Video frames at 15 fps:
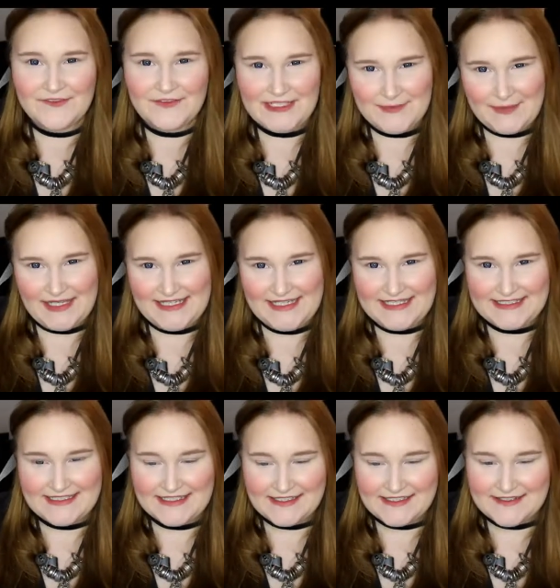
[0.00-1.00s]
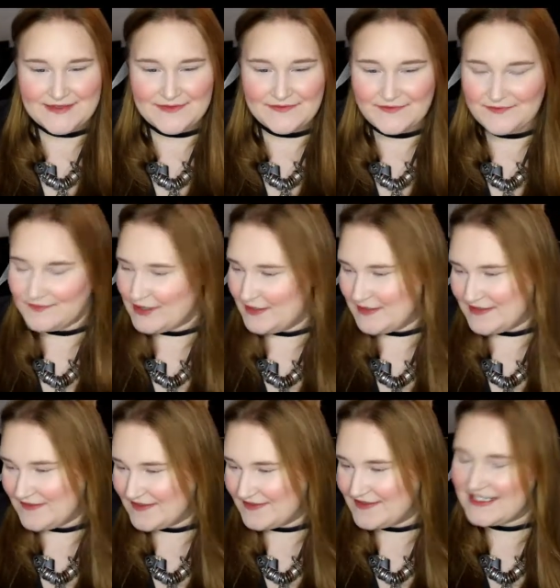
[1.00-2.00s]
wie die Palette, so, oder
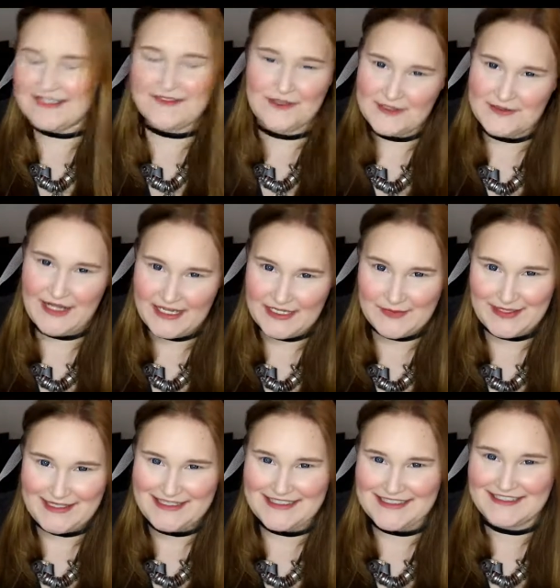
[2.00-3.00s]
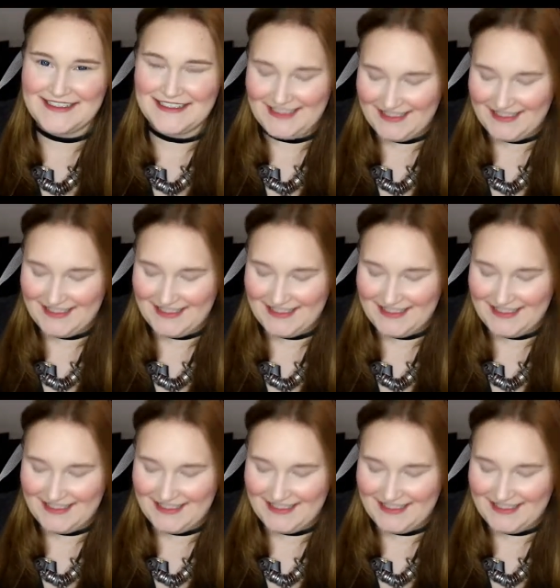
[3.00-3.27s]
wir testen heute schon eine Palette,